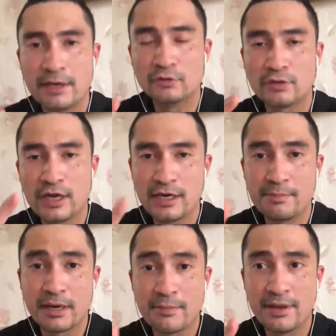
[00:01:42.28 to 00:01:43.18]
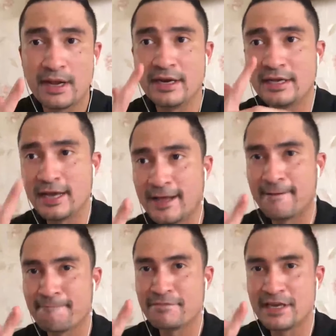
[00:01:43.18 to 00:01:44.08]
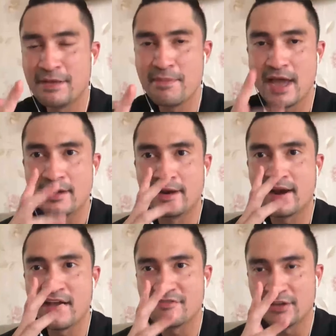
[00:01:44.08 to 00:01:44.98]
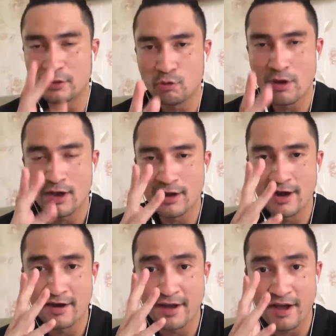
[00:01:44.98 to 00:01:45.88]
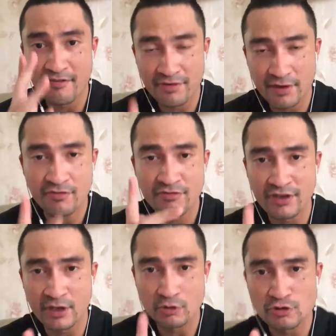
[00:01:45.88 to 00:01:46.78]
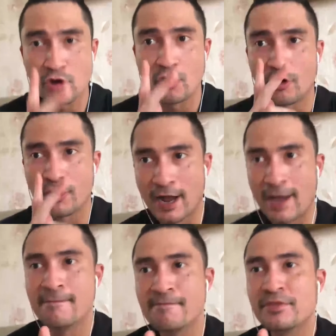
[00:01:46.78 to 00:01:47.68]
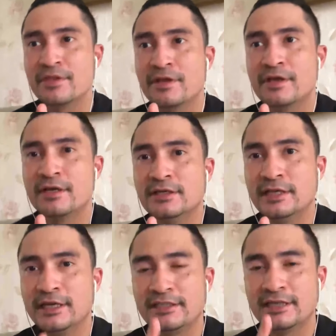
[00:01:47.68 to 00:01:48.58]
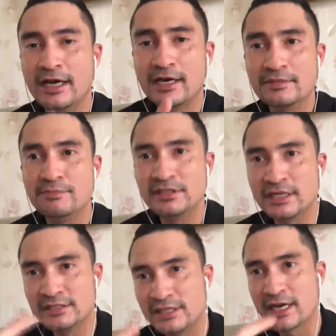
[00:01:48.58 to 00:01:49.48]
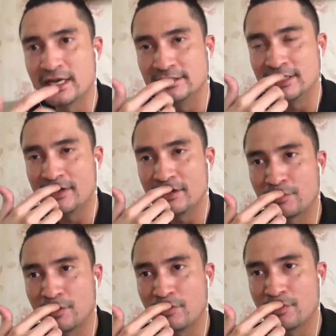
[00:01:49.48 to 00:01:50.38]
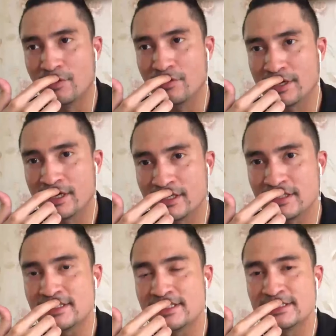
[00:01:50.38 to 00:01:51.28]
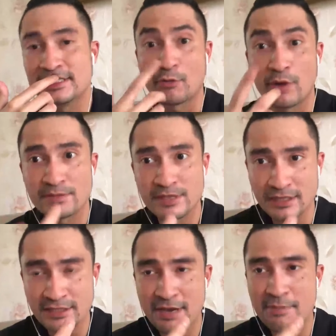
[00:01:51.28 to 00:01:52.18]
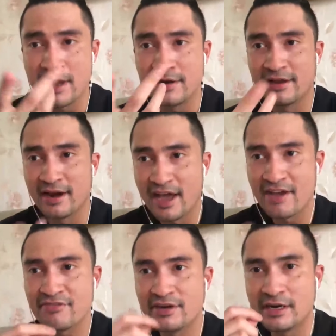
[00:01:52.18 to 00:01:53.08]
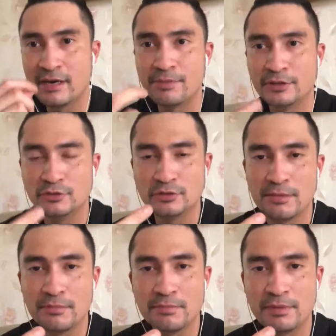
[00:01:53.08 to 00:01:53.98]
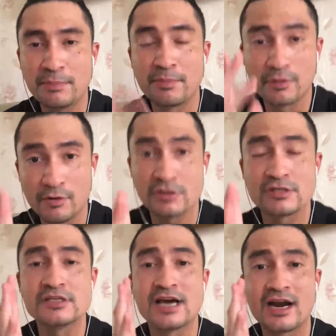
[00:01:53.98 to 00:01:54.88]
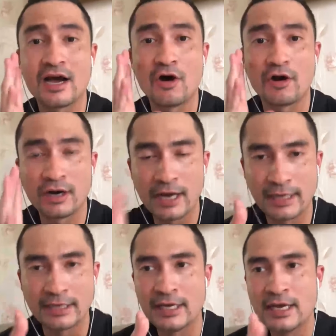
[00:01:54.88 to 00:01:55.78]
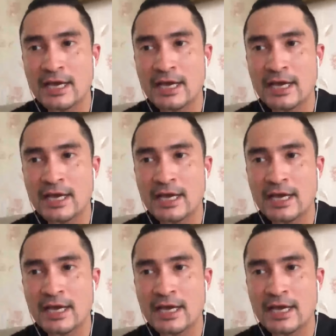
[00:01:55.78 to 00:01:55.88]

baik untuk kalian para milenial jadi BNI Live itu akan cover virus corona jadi kalian bisa cek aja lewat produk-produknya, cek websitenya BNI Live dan dapat juga membeli produk secara online.